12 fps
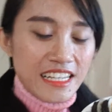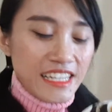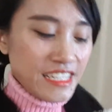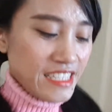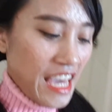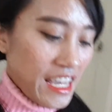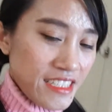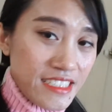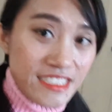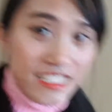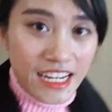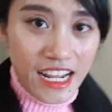ya
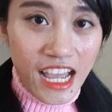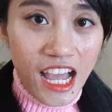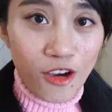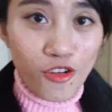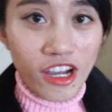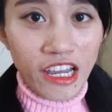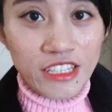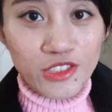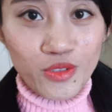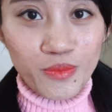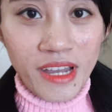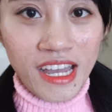sekarang aku akan
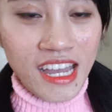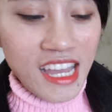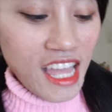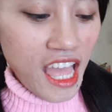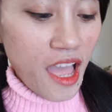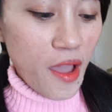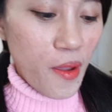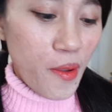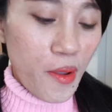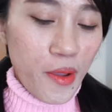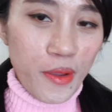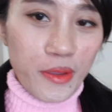coba
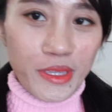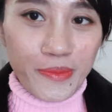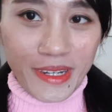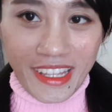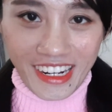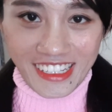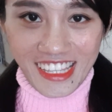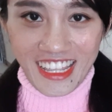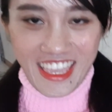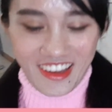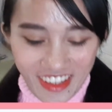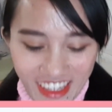gimana rasanya oke